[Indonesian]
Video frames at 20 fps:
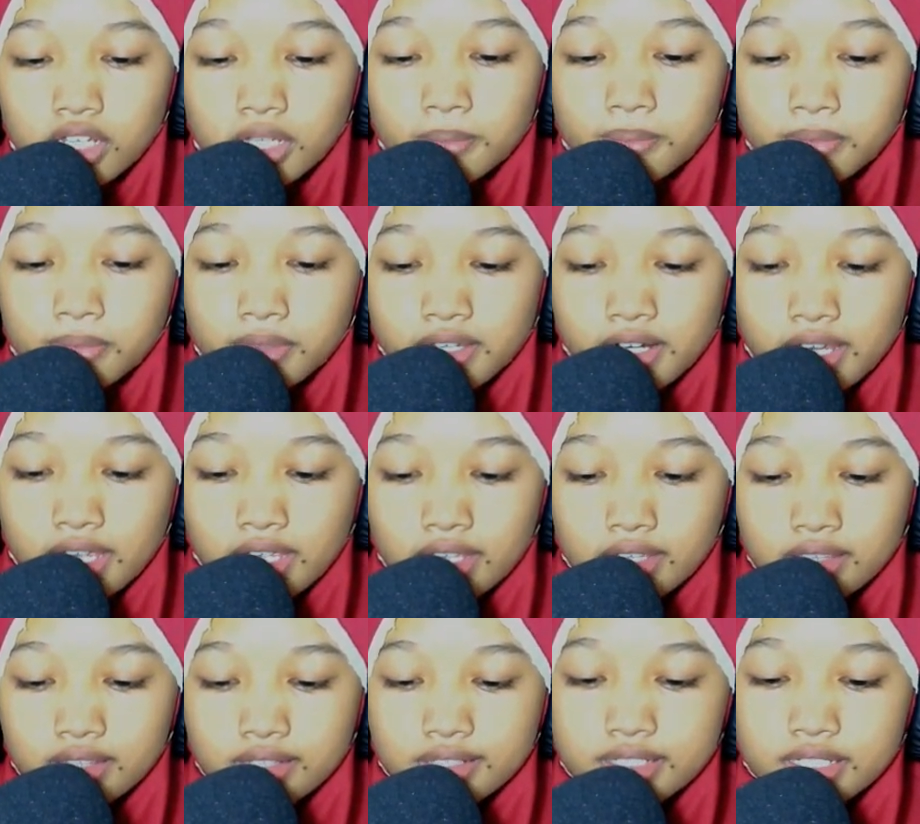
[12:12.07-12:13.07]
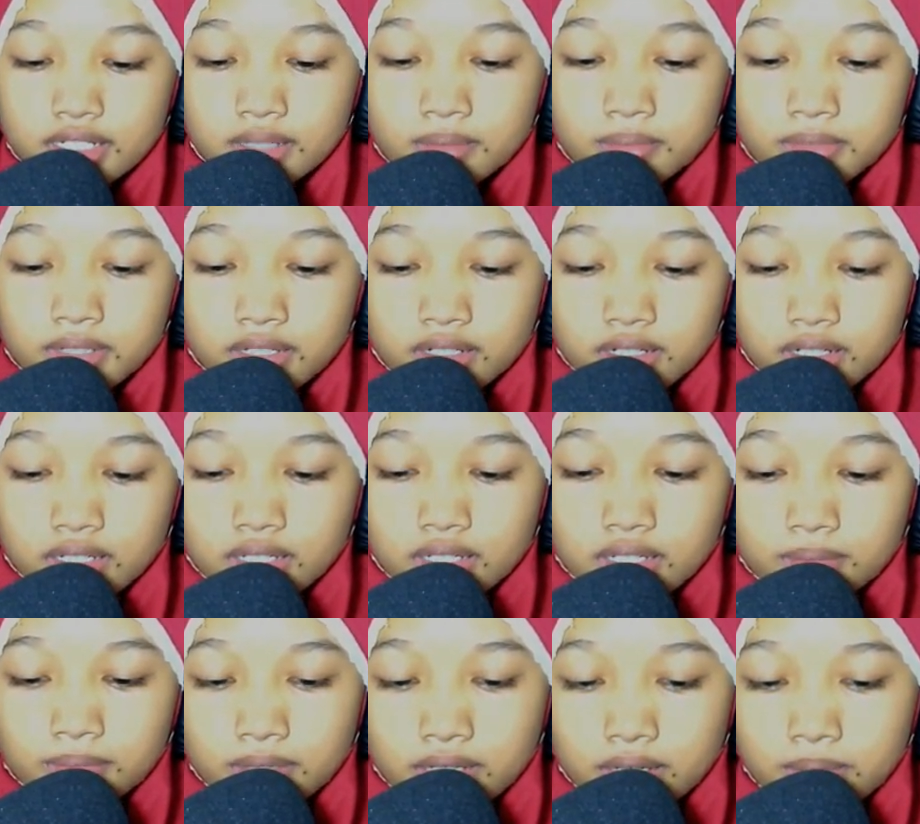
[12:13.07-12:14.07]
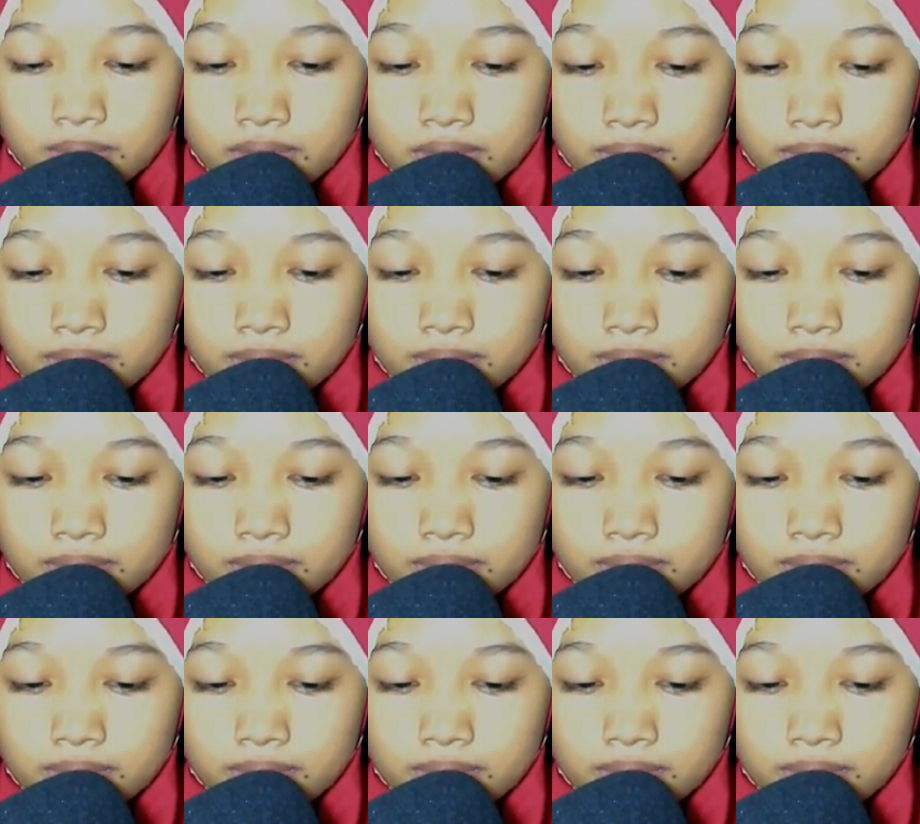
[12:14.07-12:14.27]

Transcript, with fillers: Volume trade, cara menarik